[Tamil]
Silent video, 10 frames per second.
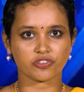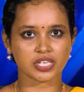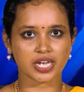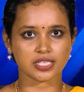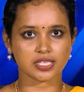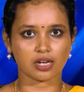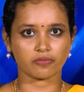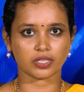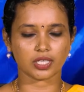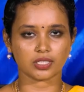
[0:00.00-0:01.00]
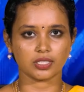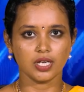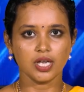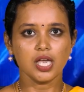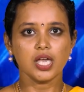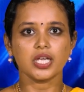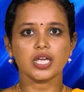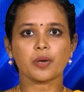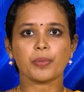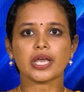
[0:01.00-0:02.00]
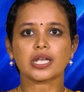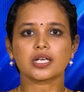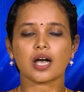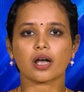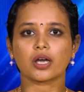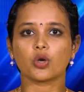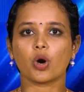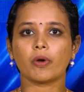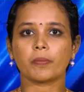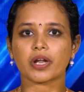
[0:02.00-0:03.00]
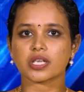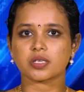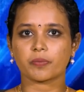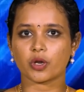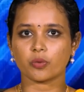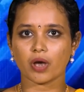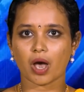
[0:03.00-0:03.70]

ஆஃப் சயின்ஸ் அறிவித்தது இயற்பியலுக்காக நோபல் பரிசு பெறும்